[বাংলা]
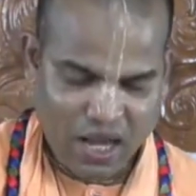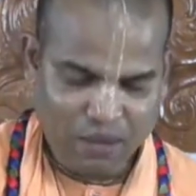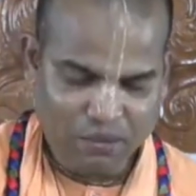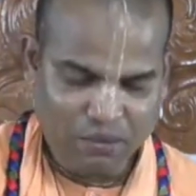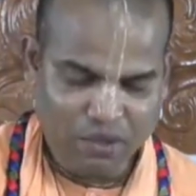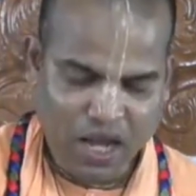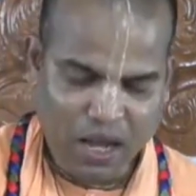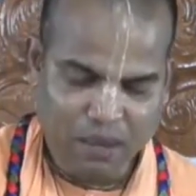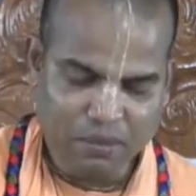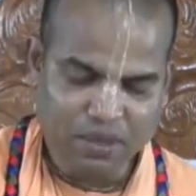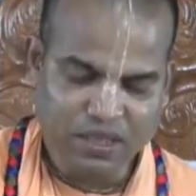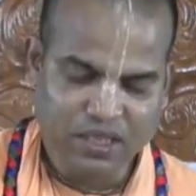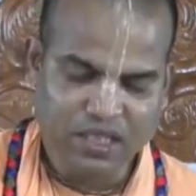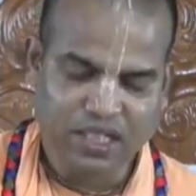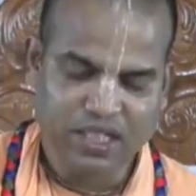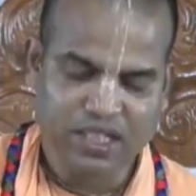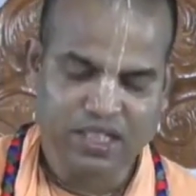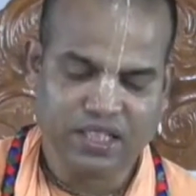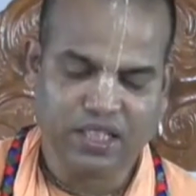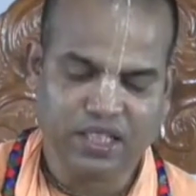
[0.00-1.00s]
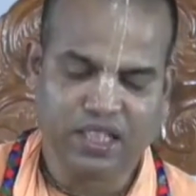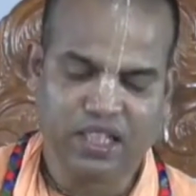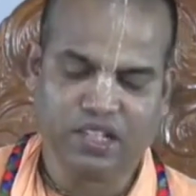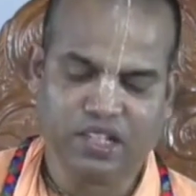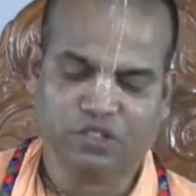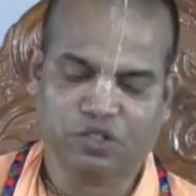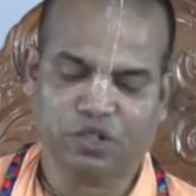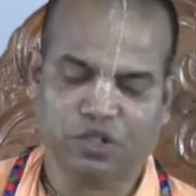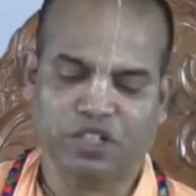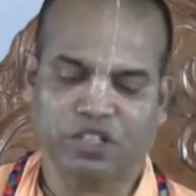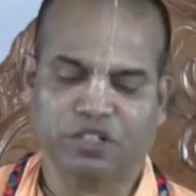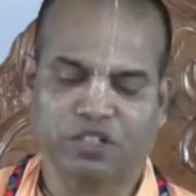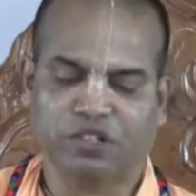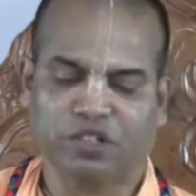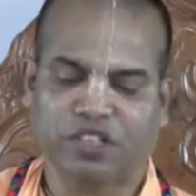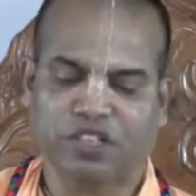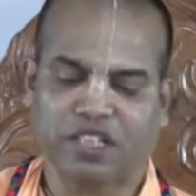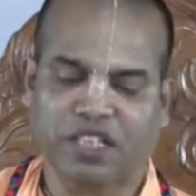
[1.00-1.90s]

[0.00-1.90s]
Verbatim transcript: আমরা আমাদের নিজেদের চরিত্র